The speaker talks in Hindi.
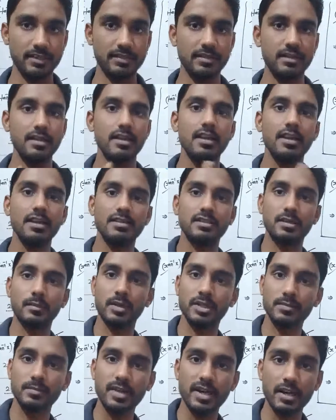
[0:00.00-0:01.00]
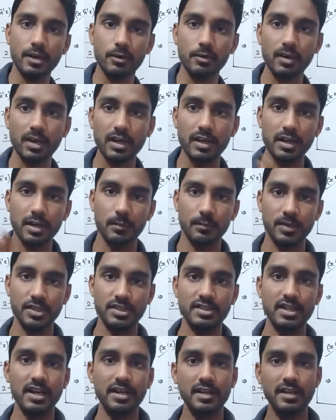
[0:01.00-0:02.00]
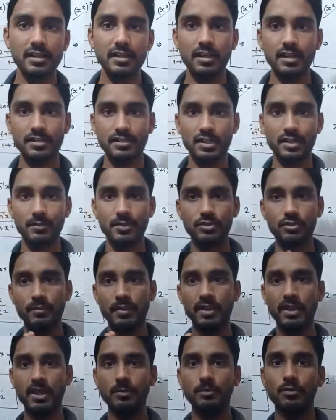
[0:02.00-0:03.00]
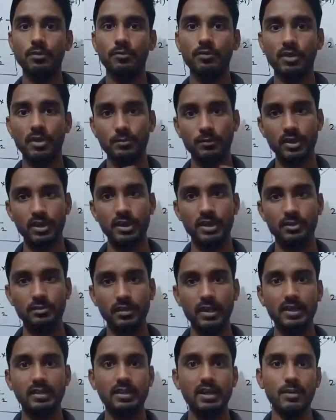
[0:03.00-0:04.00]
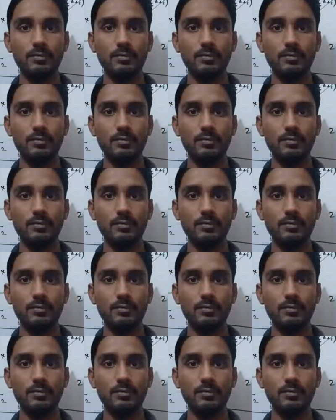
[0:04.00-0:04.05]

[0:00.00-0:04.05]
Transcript: से समझ में आया होगा स्टार्टिंग लेक्चर में जो मैंने आपको फॉर्मूले लिखवाए थे